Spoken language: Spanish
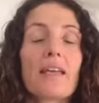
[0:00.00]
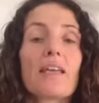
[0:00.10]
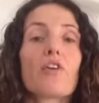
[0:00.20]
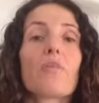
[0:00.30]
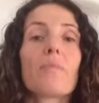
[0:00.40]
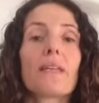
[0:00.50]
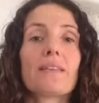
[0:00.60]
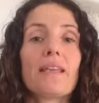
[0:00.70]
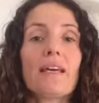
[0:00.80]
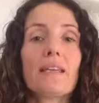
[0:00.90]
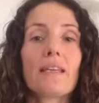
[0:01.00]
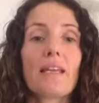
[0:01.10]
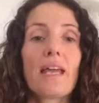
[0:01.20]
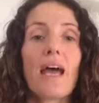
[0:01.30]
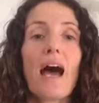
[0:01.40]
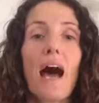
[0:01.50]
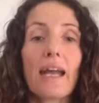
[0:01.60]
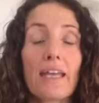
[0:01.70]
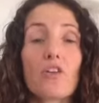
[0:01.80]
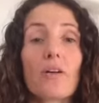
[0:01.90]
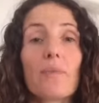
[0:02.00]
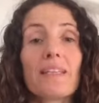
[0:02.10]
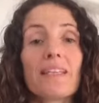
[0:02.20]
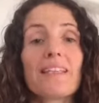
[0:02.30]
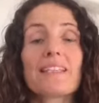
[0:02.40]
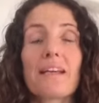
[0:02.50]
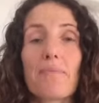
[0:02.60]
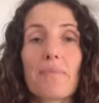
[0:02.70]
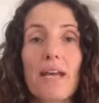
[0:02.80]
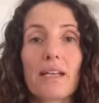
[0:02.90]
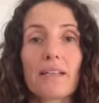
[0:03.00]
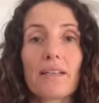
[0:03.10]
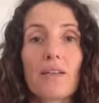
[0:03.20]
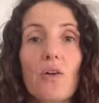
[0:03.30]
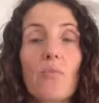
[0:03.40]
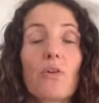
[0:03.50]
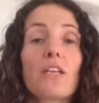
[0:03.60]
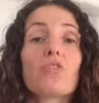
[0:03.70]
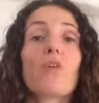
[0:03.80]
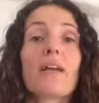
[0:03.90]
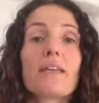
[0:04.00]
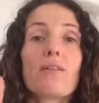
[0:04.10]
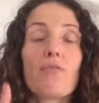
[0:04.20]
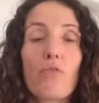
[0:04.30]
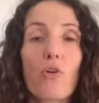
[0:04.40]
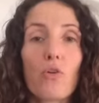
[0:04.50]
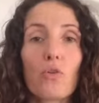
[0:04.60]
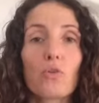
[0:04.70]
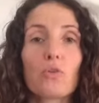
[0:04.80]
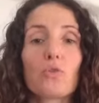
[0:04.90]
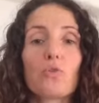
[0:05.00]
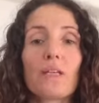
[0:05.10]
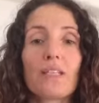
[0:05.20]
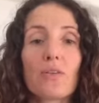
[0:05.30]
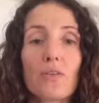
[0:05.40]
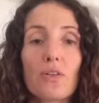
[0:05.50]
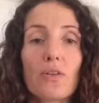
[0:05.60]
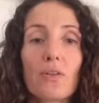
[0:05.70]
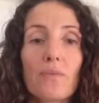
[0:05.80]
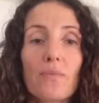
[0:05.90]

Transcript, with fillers: y comprender aquello que pretendes cambiar, poniendo ahí el foco, tu atención.